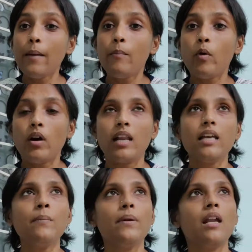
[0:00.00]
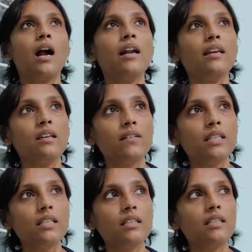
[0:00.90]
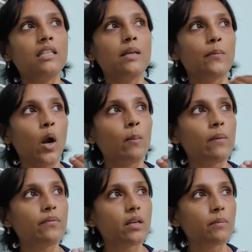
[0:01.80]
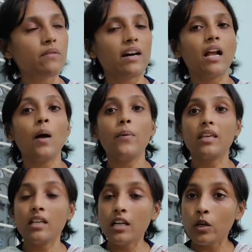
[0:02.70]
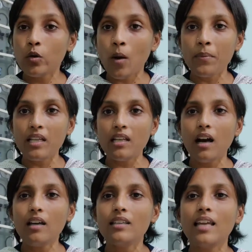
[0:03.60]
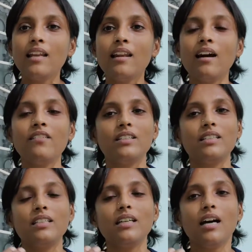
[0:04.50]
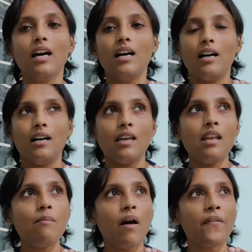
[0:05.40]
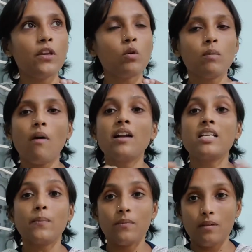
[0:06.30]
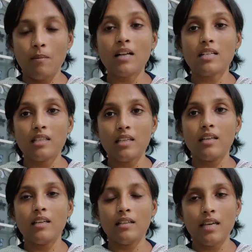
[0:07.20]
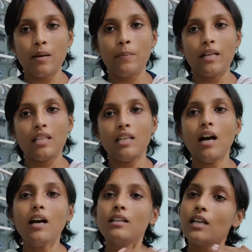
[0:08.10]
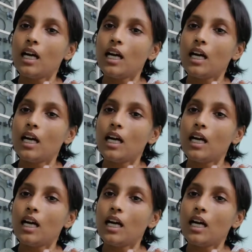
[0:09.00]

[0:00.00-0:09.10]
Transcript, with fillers: ஏன் போகலை இப்போ நாளைக்கு வந்து இந்த ப்ராப்ளம் திருப்பி வராம இருக்கணும் அப்படின்னா என்னெல்லாம் வந்து என்ன மாதிரி ஒரு மாற்றம் மாற்றத்தை ஏற்படுத்தினா